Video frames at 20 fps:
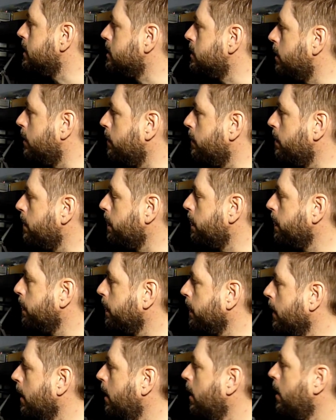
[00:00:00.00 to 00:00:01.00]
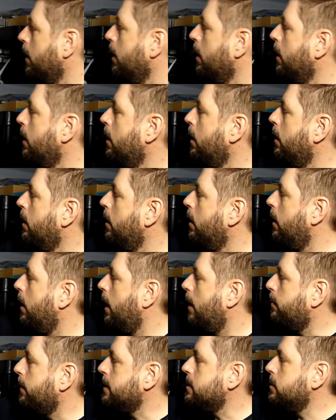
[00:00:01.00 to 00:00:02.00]
ça.
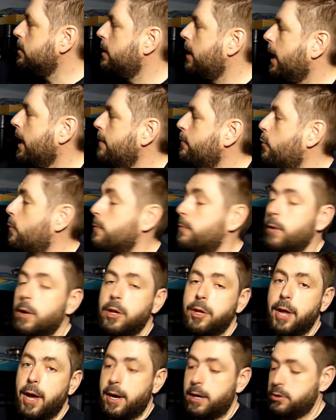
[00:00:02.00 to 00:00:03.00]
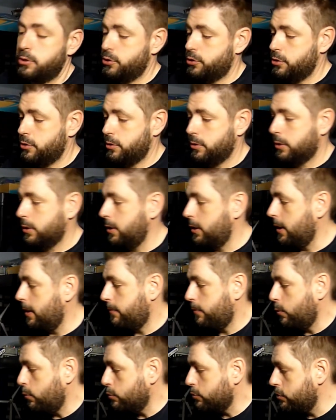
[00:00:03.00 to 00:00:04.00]
Après ça, on arrive au voltage, qui est la
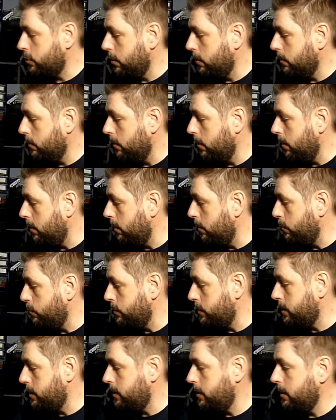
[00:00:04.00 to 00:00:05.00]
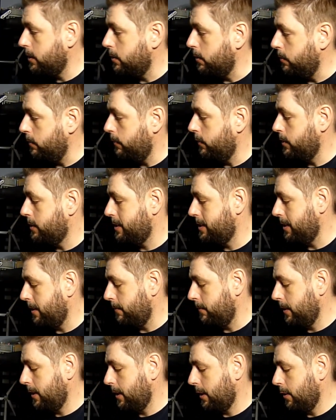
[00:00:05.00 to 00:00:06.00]
fonction euh, aussi qu'on va se
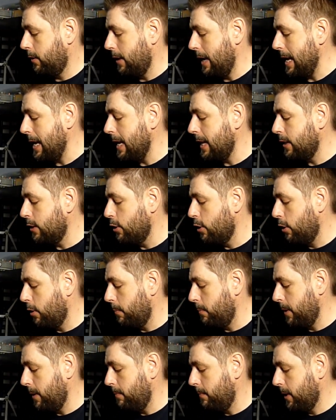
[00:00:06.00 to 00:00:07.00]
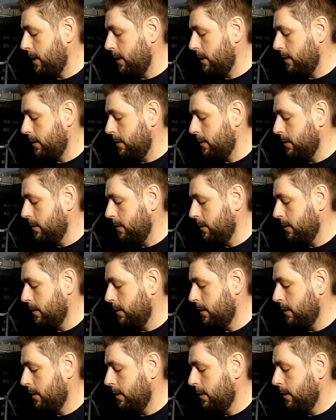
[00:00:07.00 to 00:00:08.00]
servir énormément.
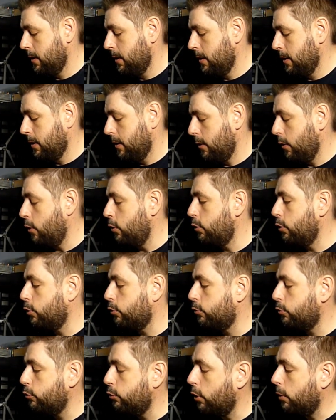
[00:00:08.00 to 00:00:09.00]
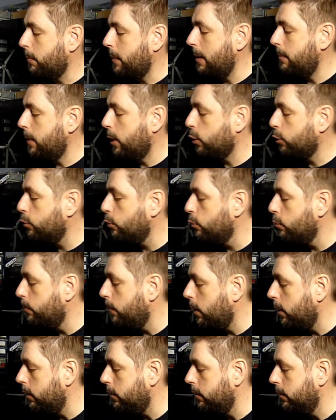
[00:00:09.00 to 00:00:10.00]
On a normalement deux
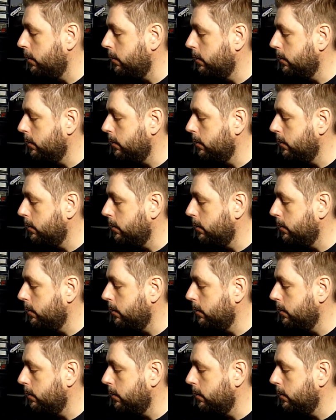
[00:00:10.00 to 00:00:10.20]
modes